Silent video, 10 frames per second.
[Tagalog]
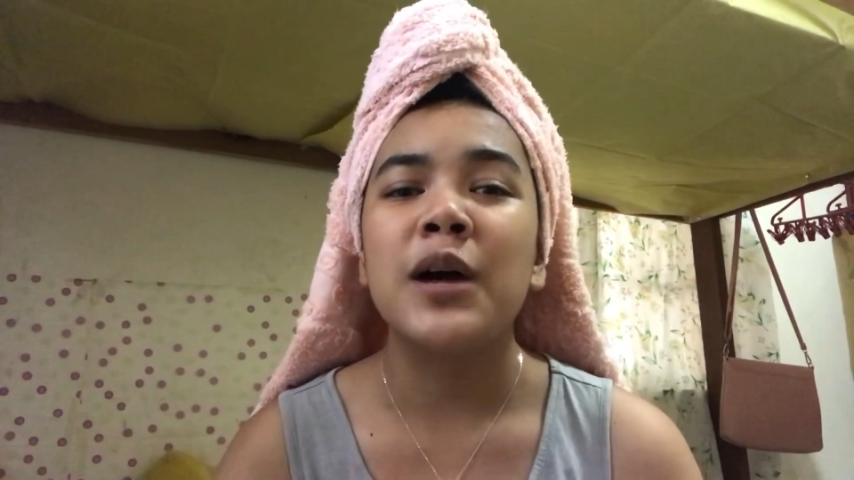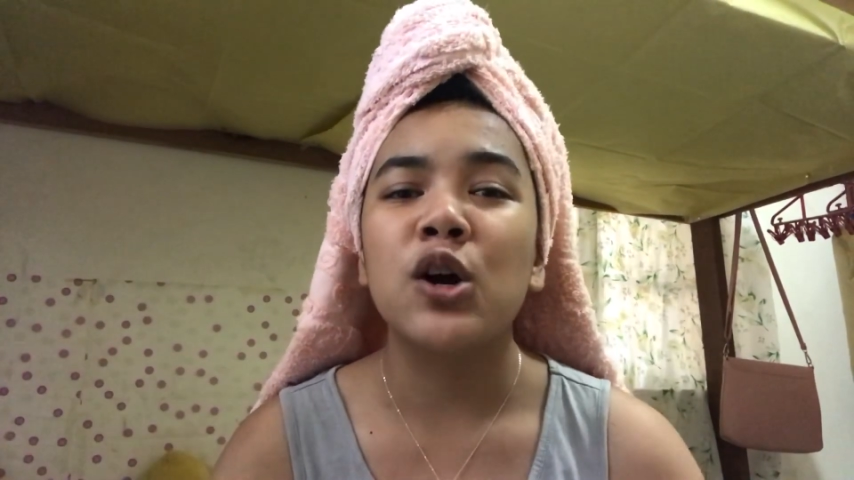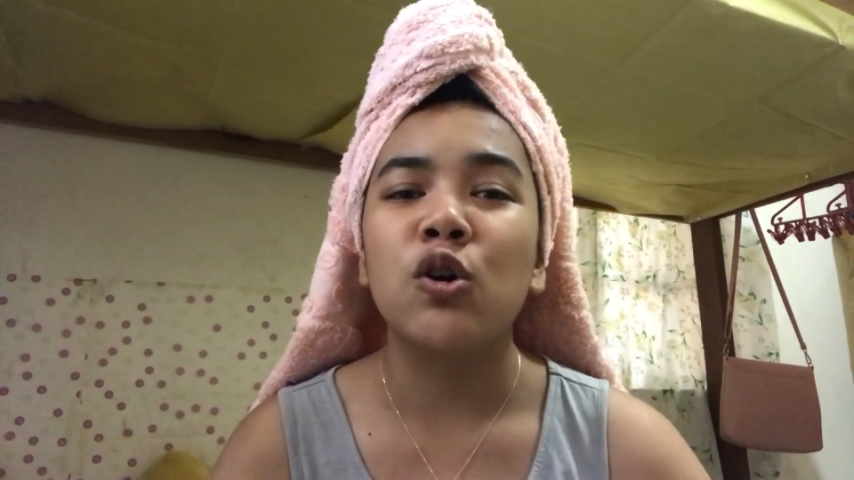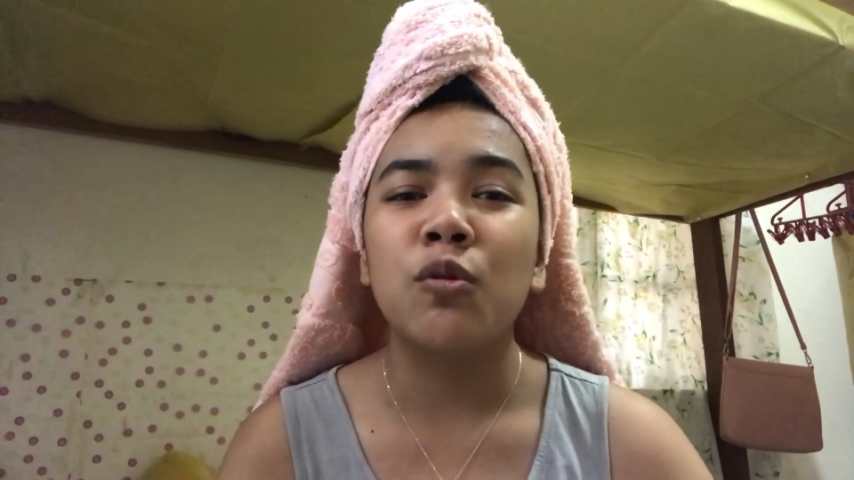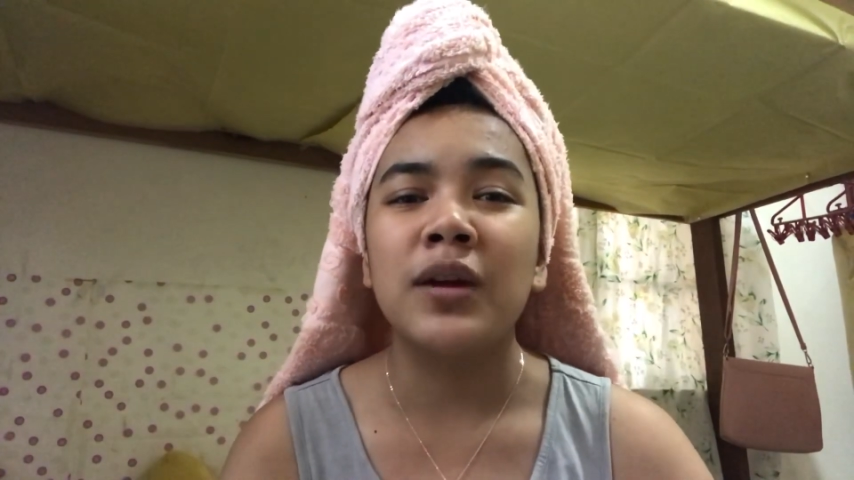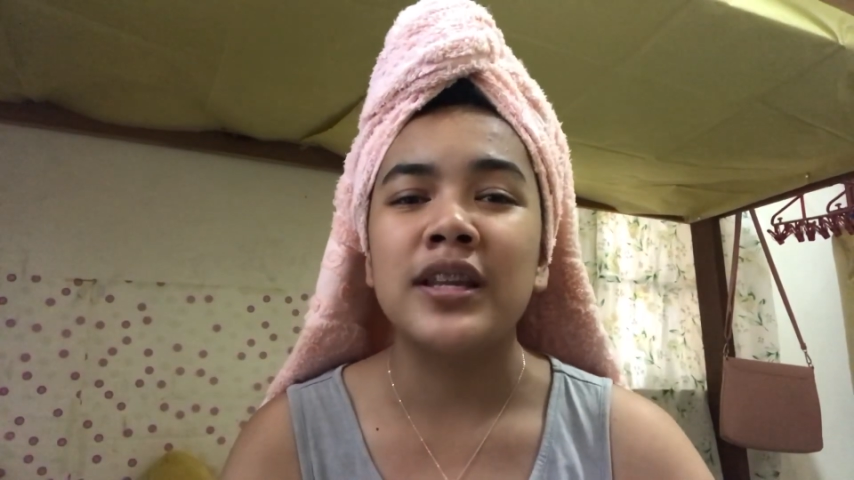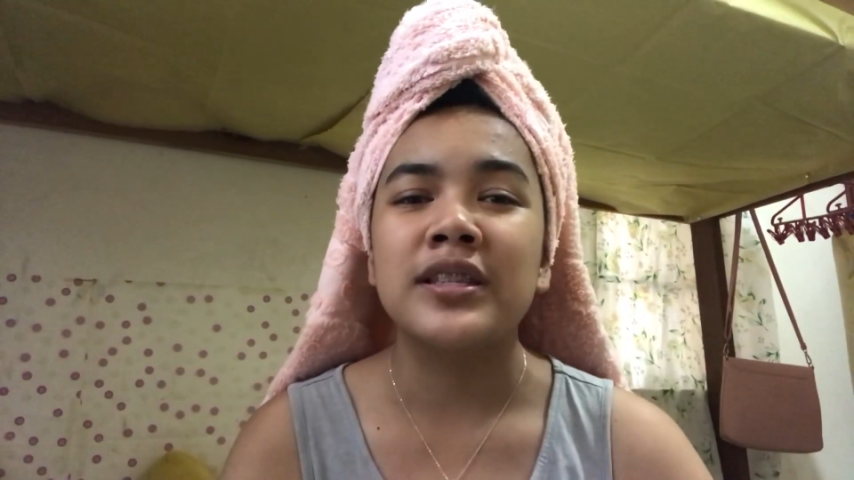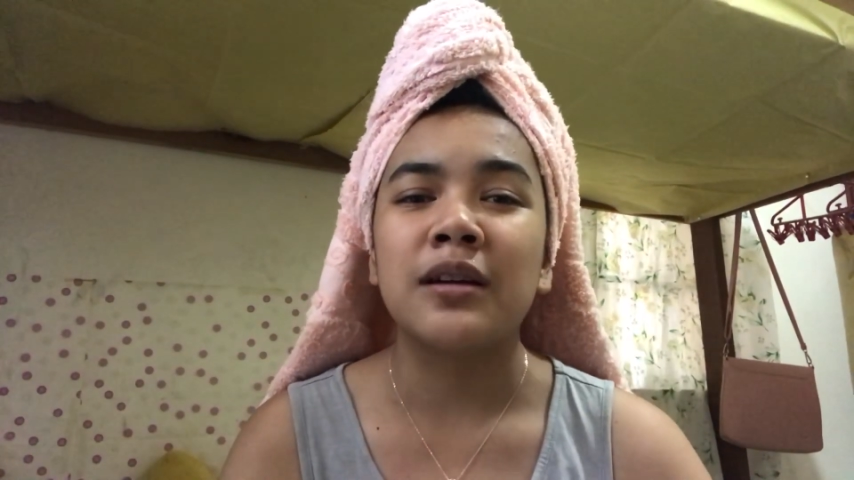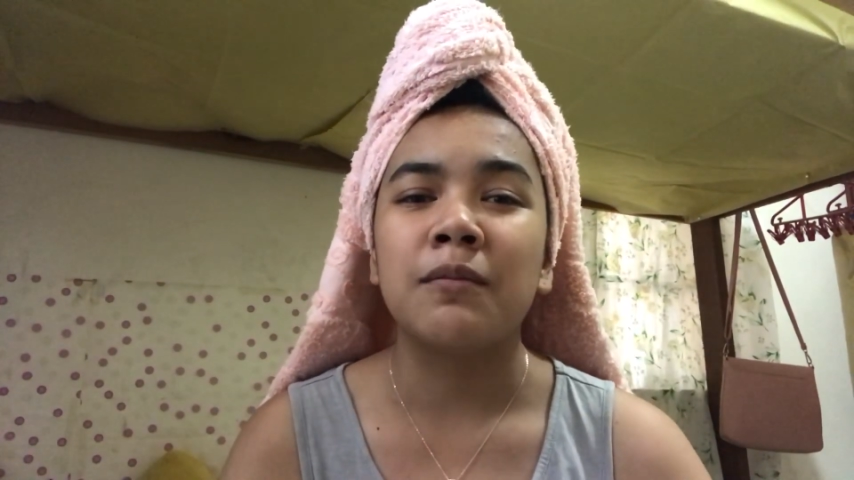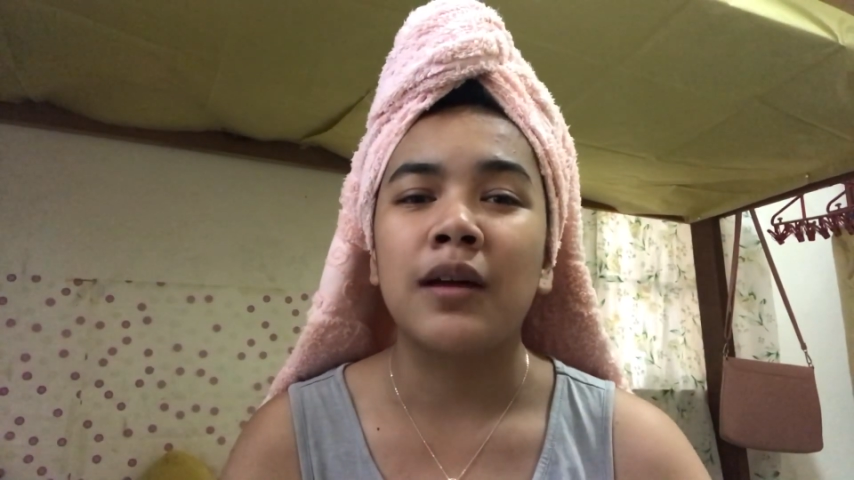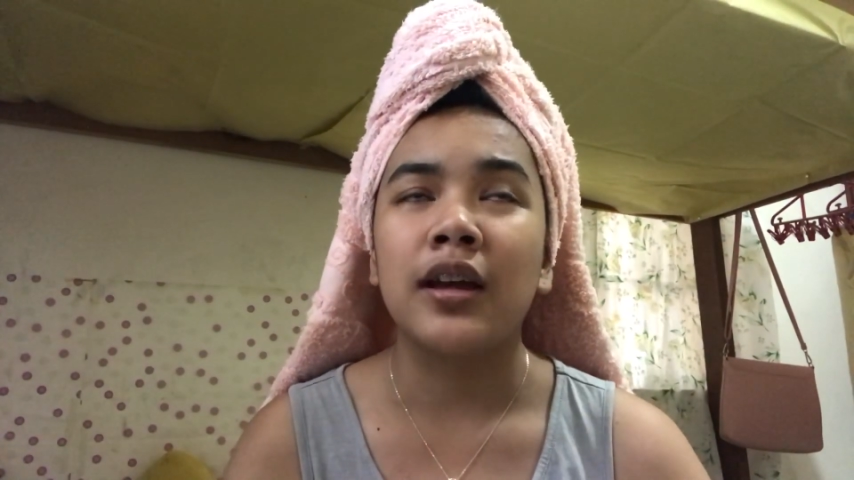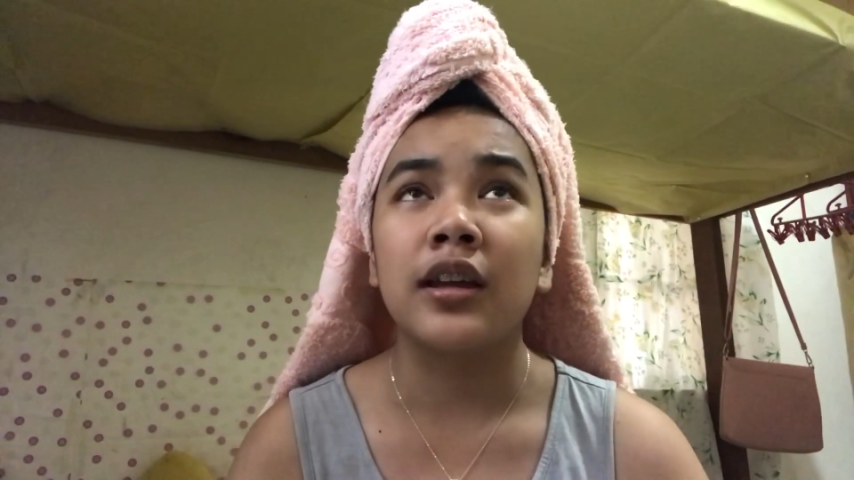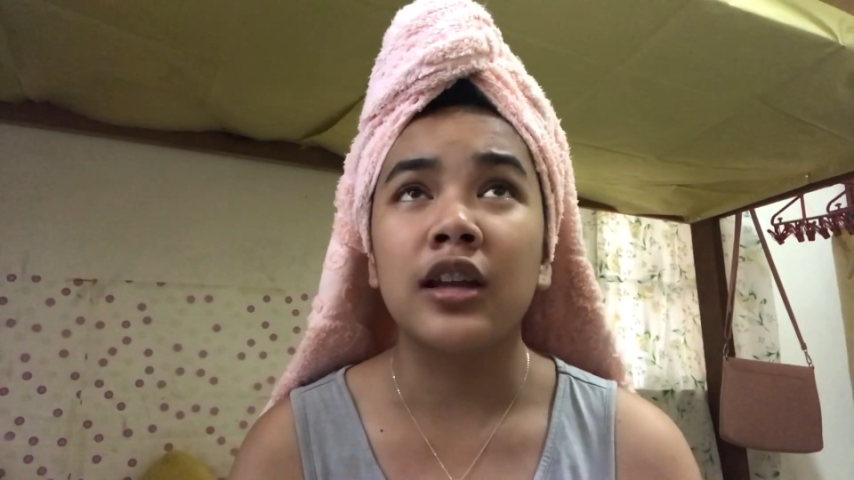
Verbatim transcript: bago ako malis ng bahay.